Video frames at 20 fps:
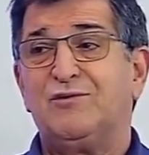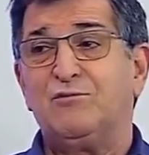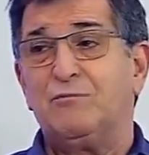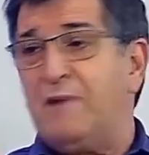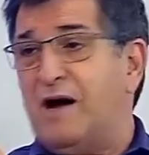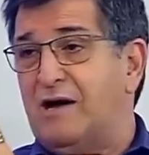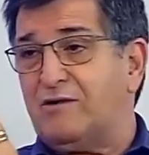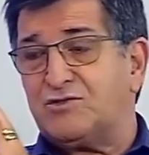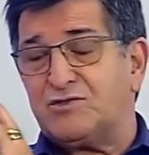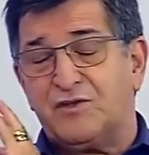O
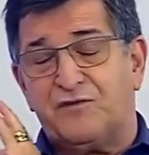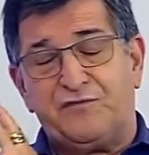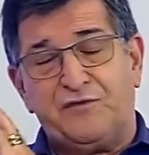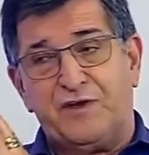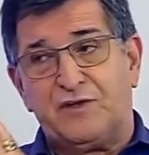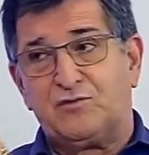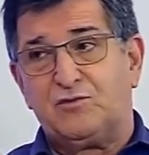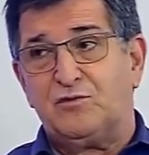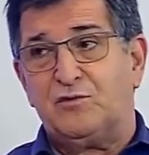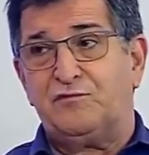Marcos tinha
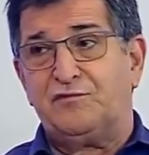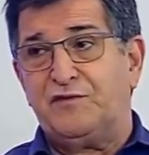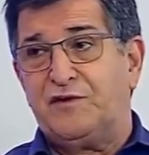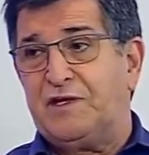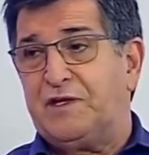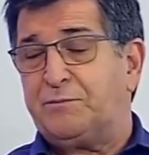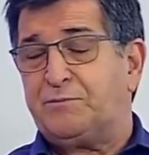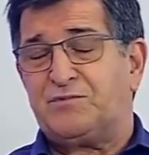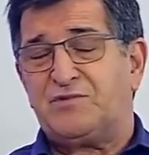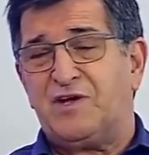feito, o
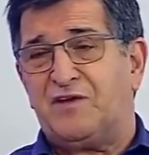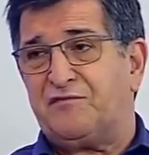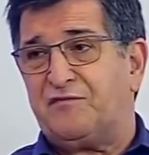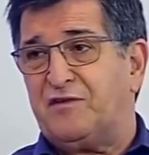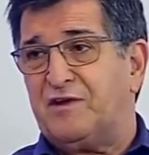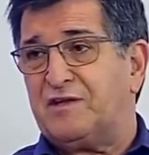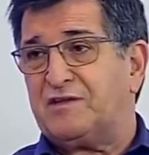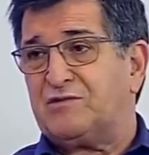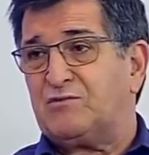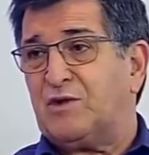Felipe tinha
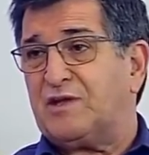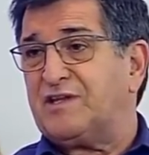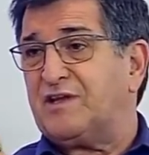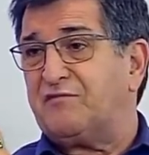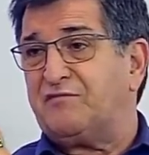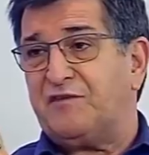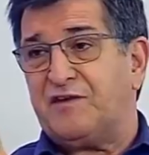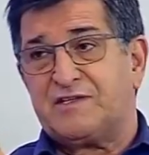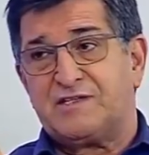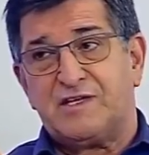feito uma
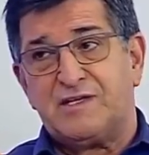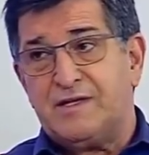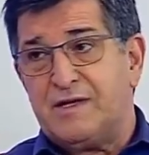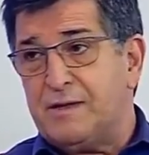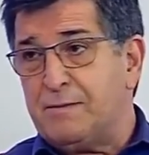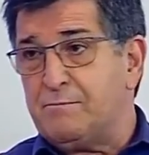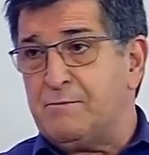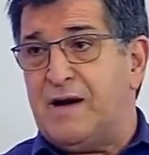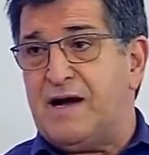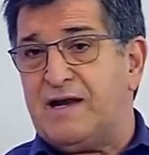defesa
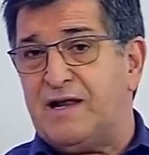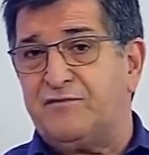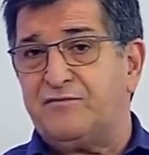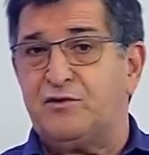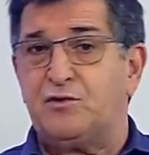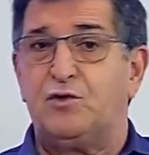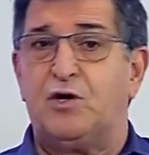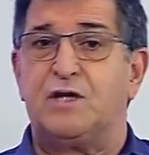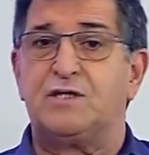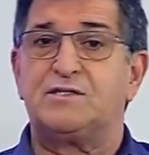
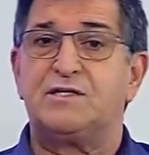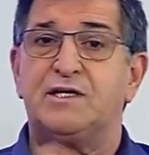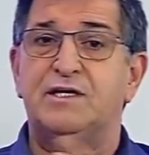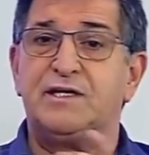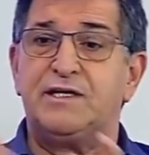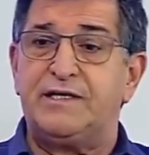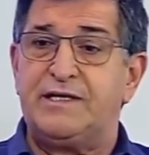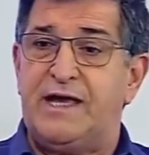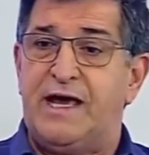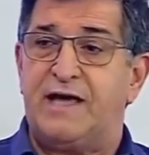maravilhosa.
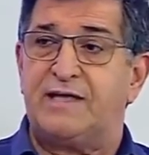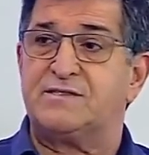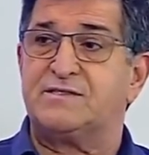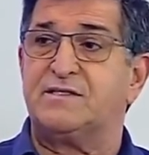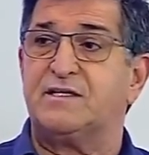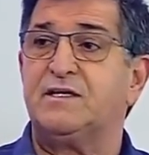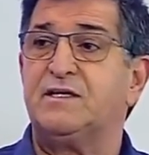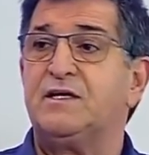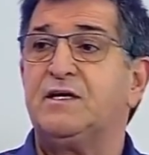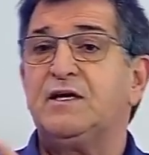E
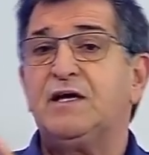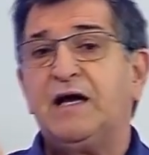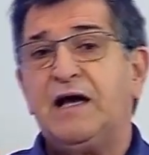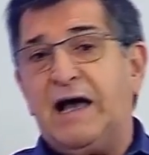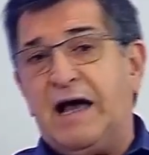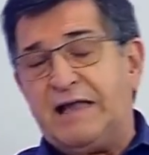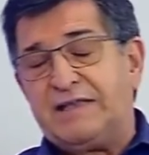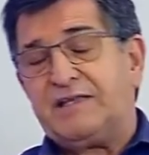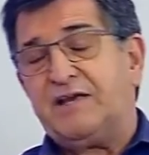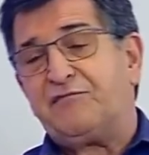nessa,
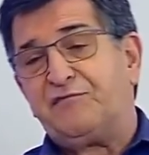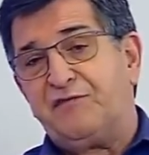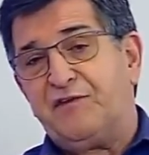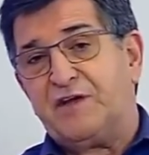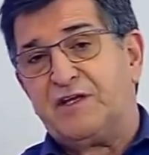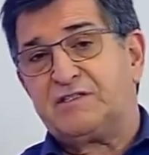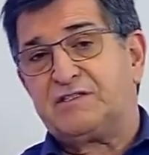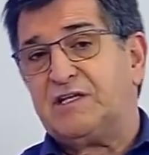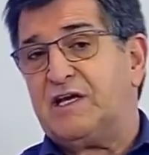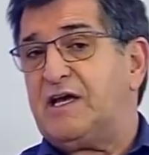a
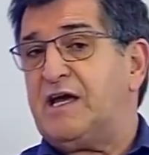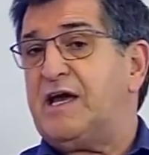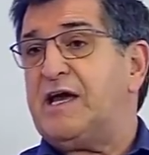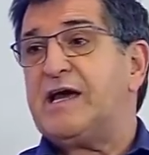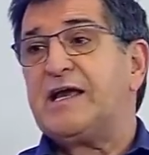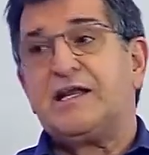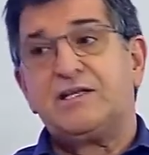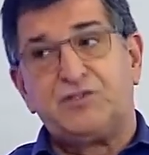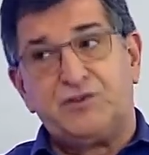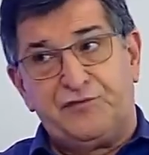defesa
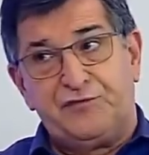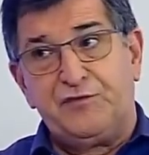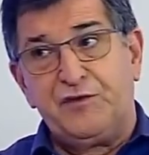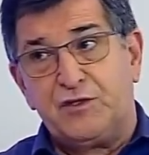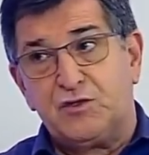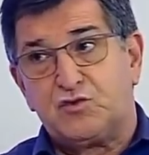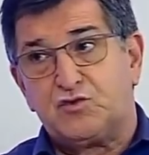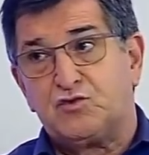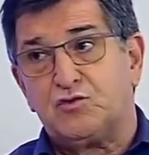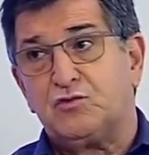era
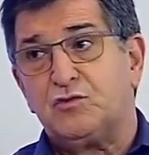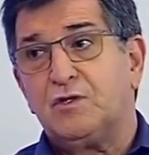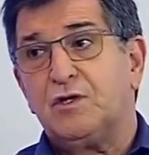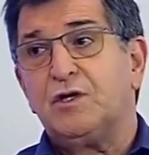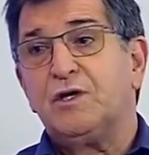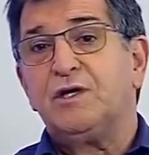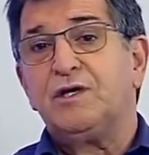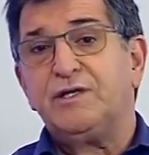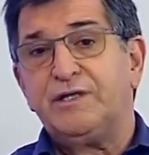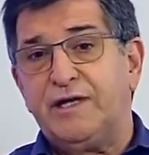difícil
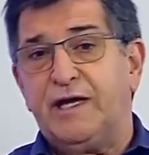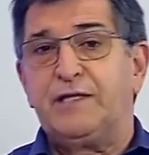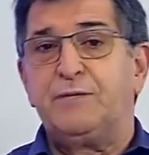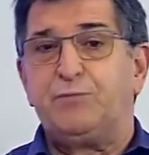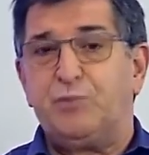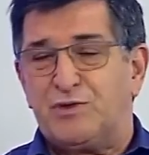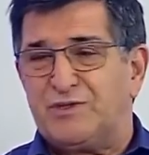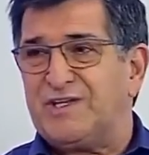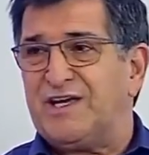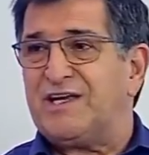e ele
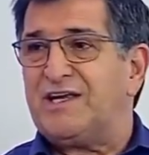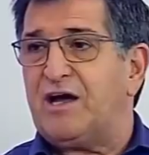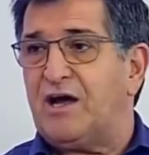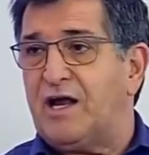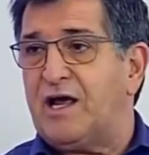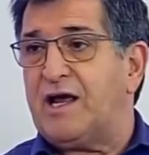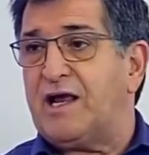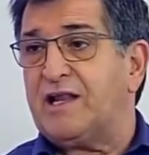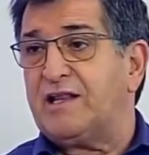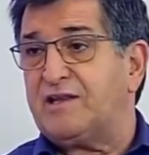poderia,
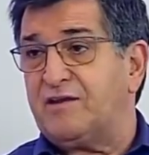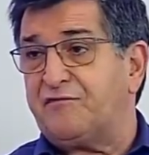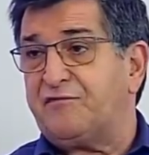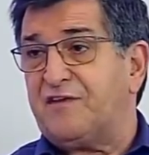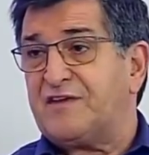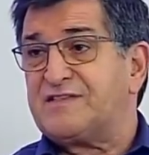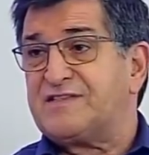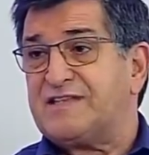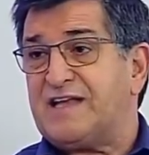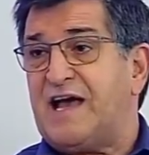era
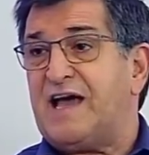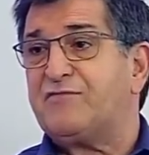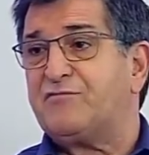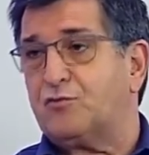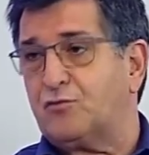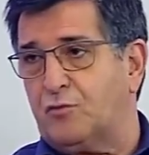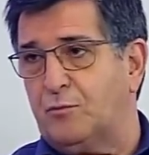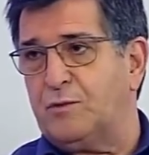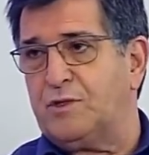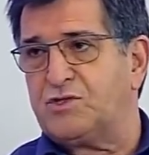
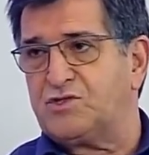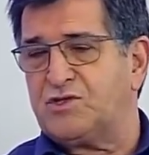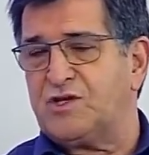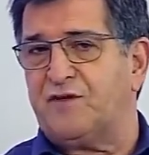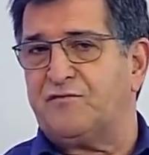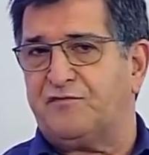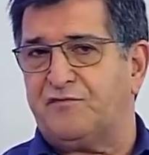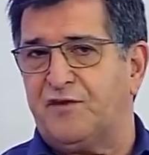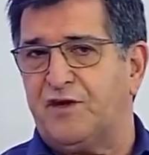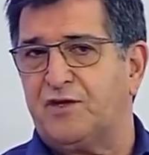defensável, como ele
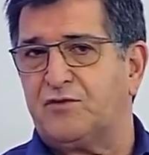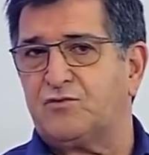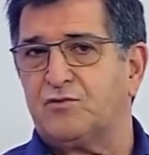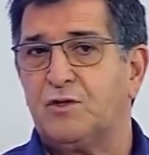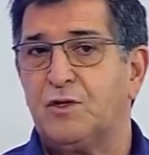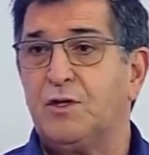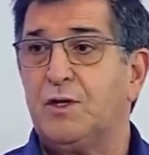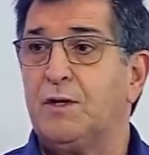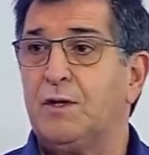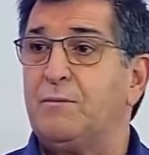tinha feito.
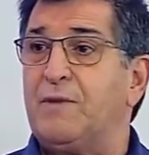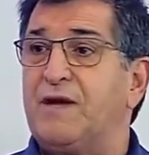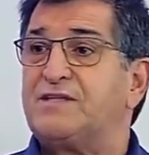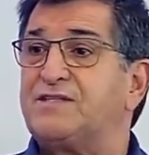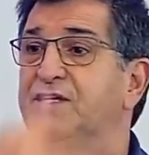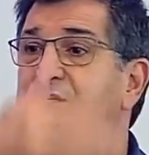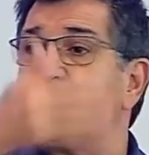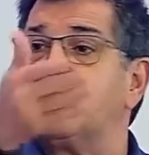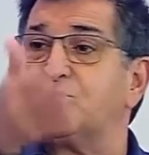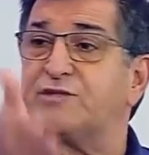Mas
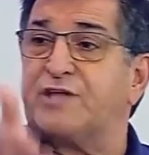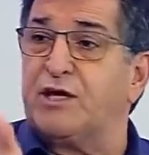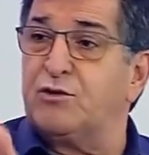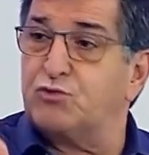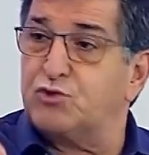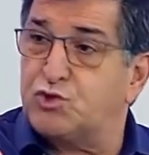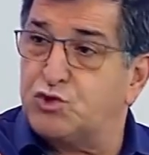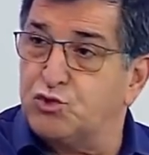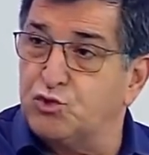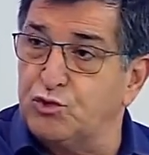se não tem
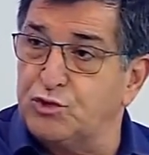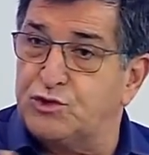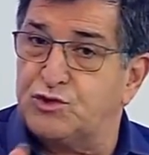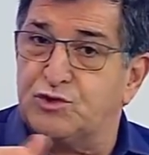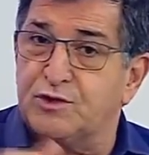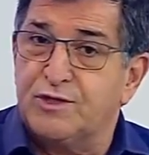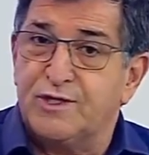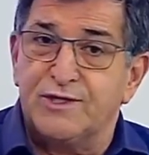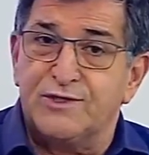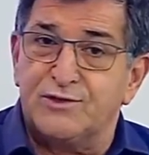o
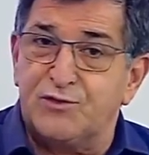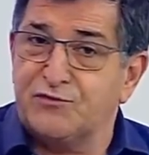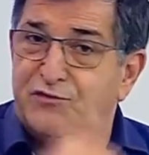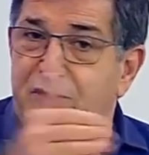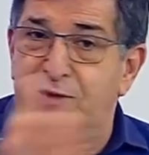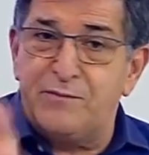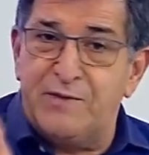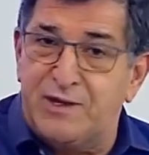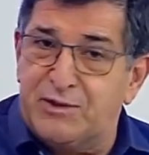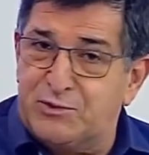chute, se o
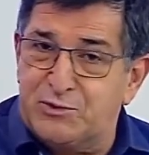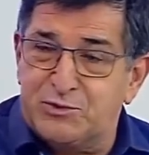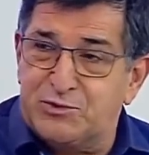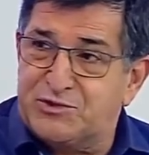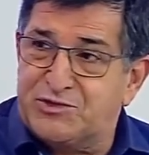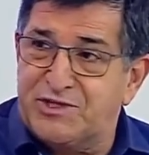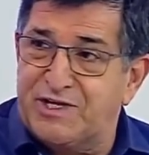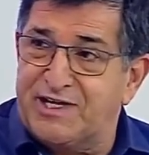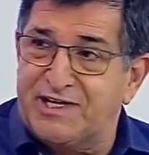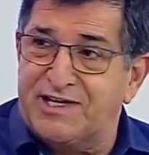Flamengo não
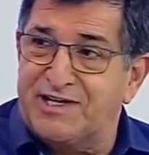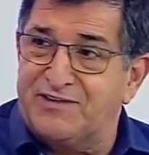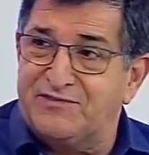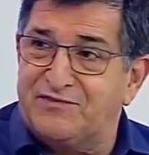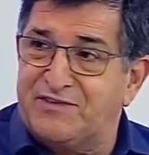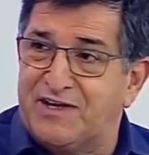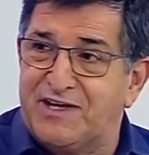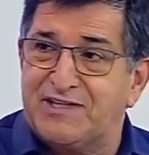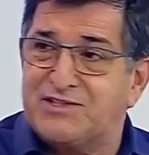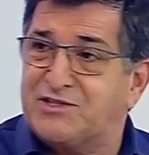chega na
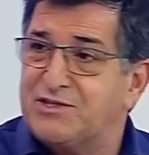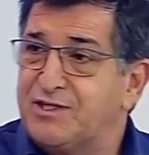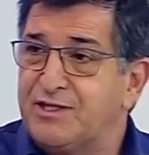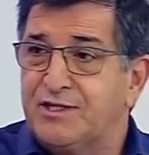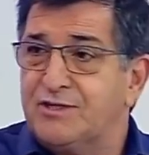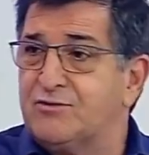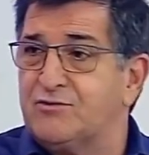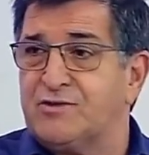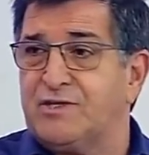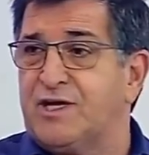frente,
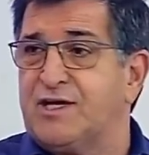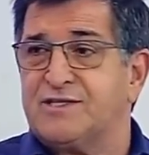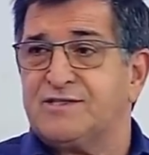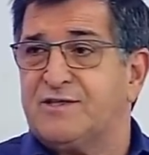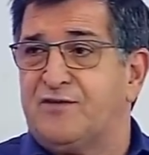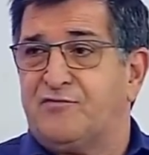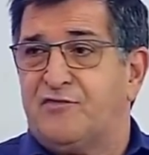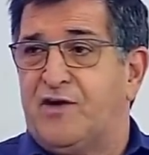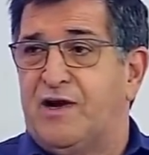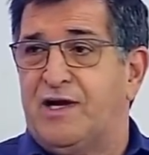não tem
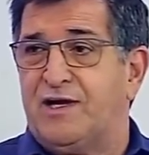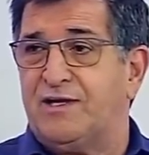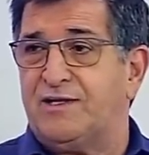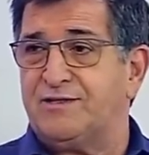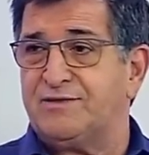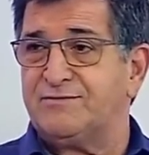essa falha.